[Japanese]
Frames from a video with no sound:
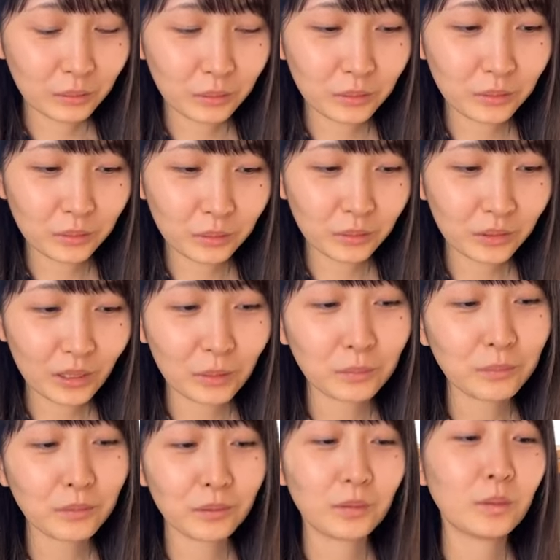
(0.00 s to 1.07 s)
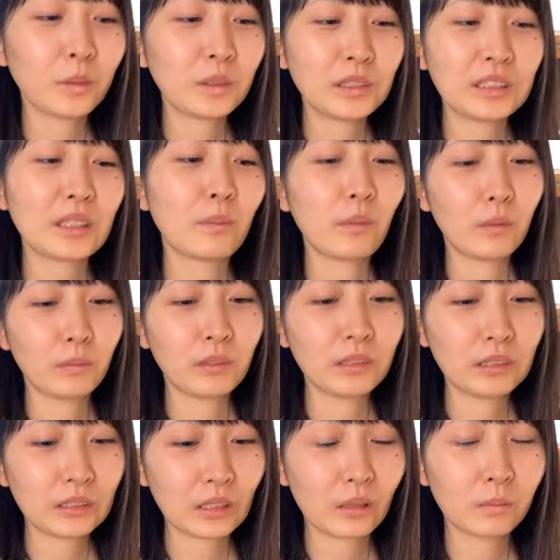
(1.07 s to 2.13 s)
ホールの3分の1食べま
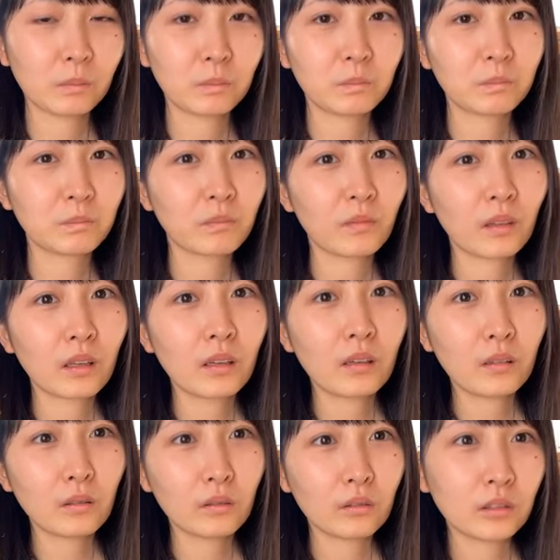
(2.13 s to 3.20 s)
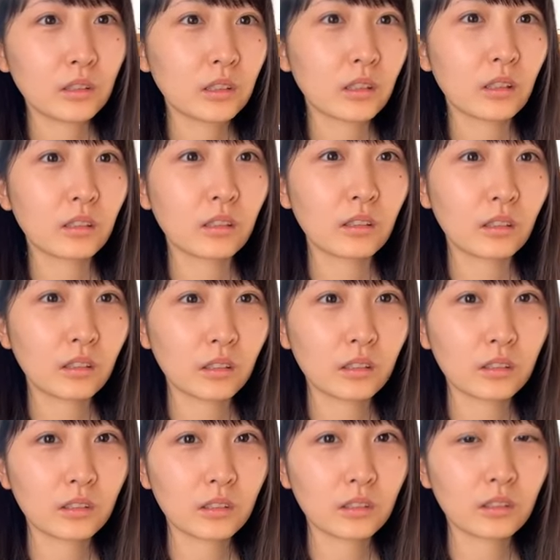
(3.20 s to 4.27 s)
した美味しかったで
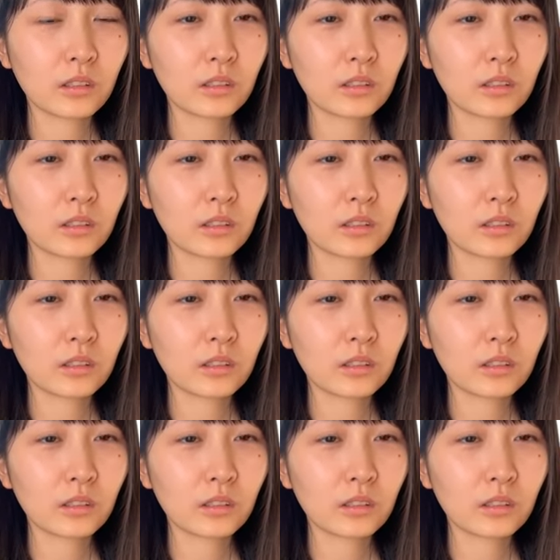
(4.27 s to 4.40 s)
す